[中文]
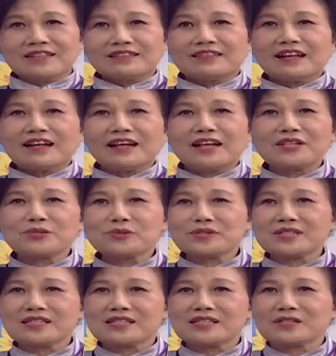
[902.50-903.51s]
大概就
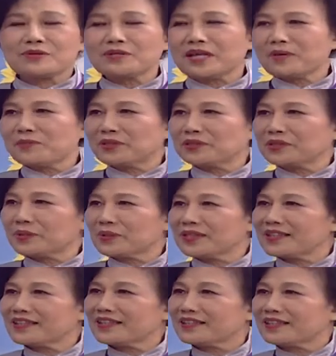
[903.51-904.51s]
是子宫内膜的
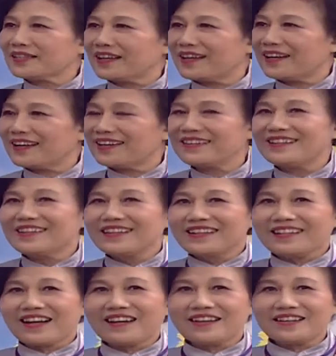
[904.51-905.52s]
问题啦。是，没有
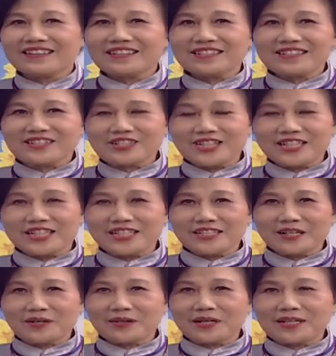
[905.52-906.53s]
错。刚刚医生也提
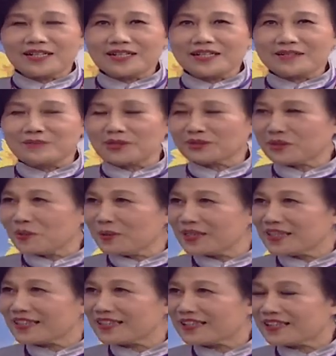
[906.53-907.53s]
到那荷尔蒙的
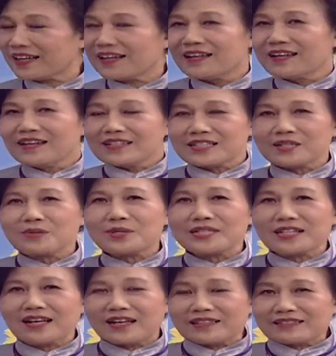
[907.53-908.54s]
问题啦。对对。这个我
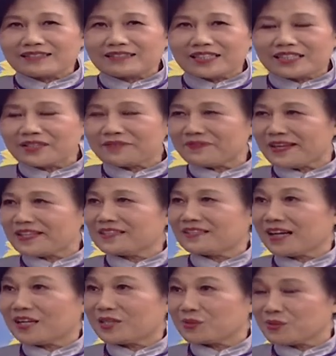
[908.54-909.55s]
想第一个反应
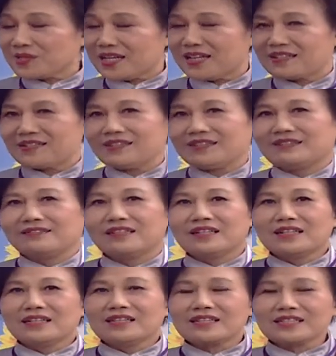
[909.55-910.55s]
大概都是这样子。对对
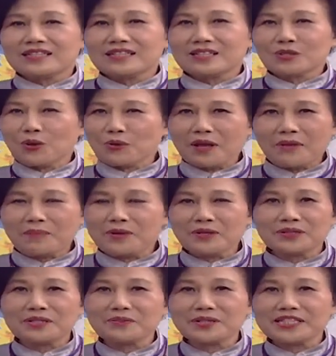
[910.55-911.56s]
对。可是从来没
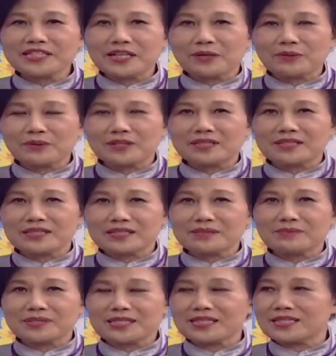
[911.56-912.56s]
有人会想过，呃，是
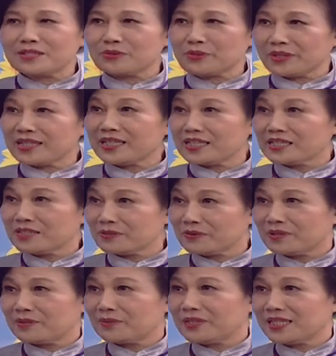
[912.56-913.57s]
不是血液凝
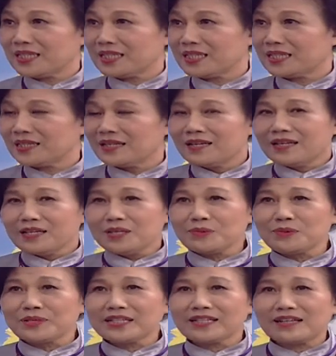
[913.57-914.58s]
血的问题？对对对。
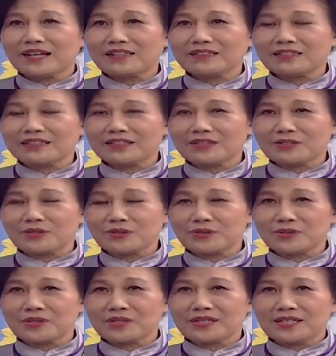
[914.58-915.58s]
因为您刚刚提到就是
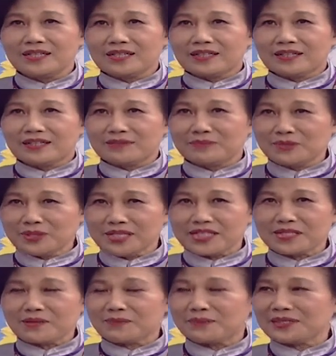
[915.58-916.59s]
说，哎，目
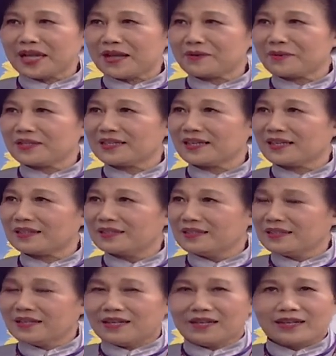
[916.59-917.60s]
前在我们台湾呢，
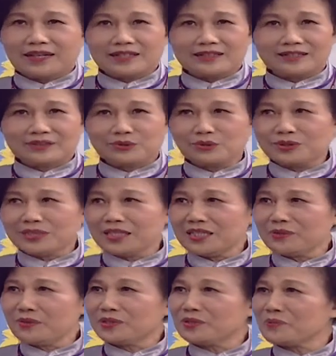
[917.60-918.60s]
很多的
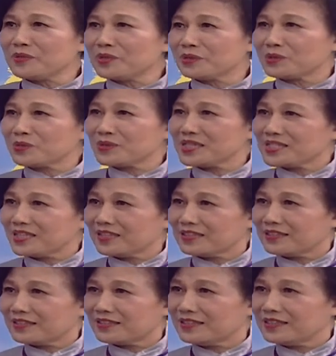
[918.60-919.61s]
医院都没有重视这
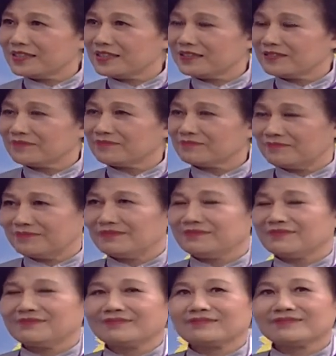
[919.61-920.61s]
个科系。对对对。
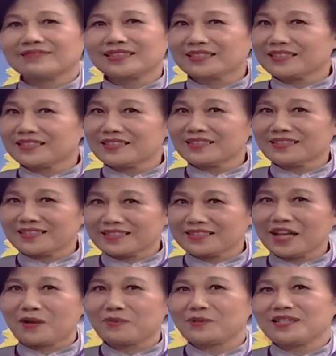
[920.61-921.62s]
这个是一个
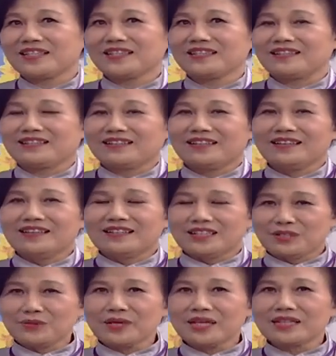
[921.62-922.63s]
大问题，对对。
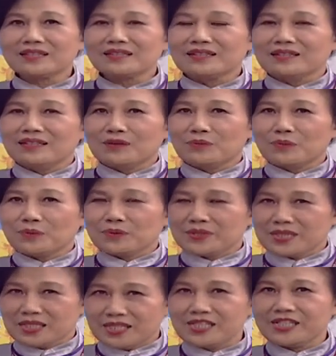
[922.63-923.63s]
因为
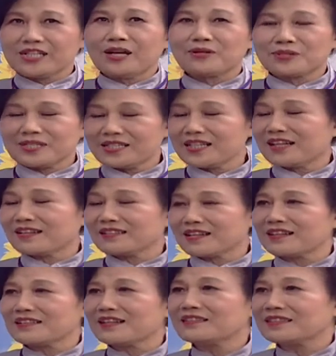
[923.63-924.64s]
其实老实讲，
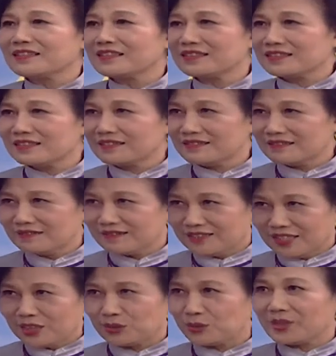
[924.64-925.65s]
常常听
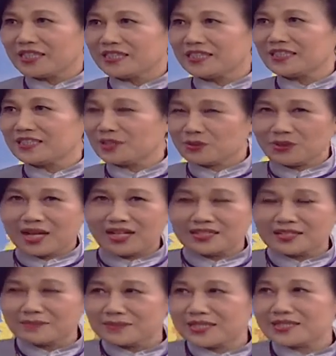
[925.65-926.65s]
很多人提到说啊
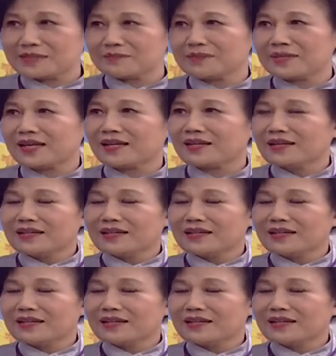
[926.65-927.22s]
怎么样怎么样，